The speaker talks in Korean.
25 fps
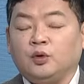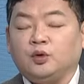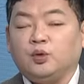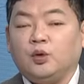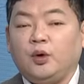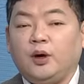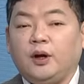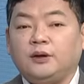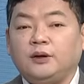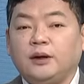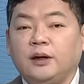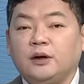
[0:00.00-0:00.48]

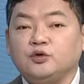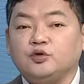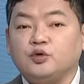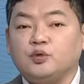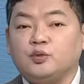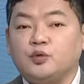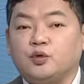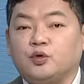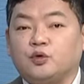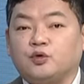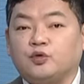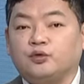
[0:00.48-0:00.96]
또 해당
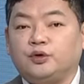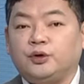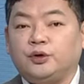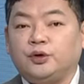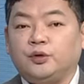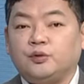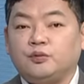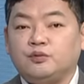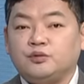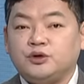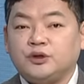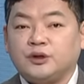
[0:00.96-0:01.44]

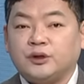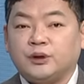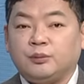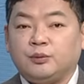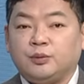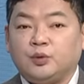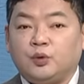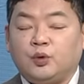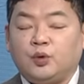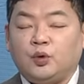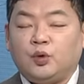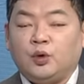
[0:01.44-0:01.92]
종목군들의
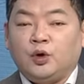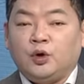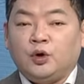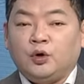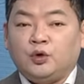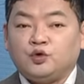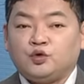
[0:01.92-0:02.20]
움직임도